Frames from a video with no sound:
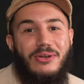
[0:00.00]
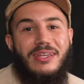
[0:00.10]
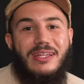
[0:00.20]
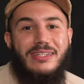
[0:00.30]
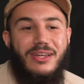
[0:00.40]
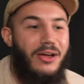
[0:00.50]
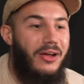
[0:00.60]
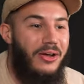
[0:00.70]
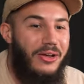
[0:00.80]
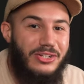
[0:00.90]
L'autre a dit,
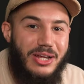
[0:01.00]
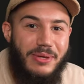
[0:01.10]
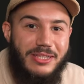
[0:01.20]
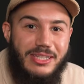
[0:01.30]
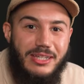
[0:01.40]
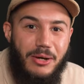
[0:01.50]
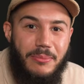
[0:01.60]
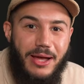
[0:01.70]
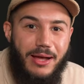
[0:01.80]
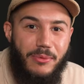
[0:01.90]
euh, j'amène qui
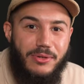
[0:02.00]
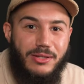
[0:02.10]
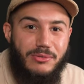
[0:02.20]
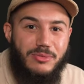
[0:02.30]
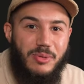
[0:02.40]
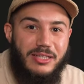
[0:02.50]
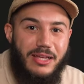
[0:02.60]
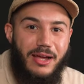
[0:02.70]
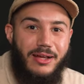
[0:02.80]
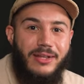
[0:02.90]
comme gars à, mon, ton
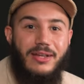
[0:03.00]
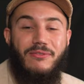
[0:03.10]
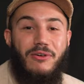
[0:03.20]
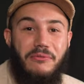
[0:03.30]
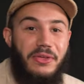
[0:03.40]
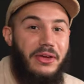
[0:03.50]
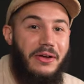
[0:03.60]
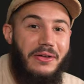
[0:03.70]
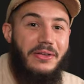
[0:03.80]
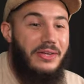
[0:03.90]
spectacle bah,
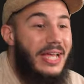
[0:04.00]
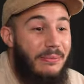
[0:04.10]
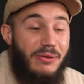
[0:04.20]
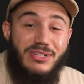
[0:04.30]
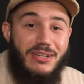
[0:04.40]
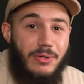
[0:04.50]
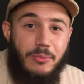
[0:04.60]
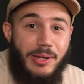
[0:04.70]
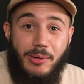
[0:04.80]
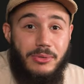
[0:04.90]
bah, Eh ben, vous avez
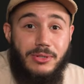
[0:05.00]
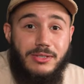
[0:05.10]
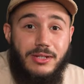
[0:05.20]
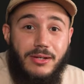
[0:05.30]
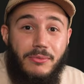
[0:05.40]
compris l'ambiance.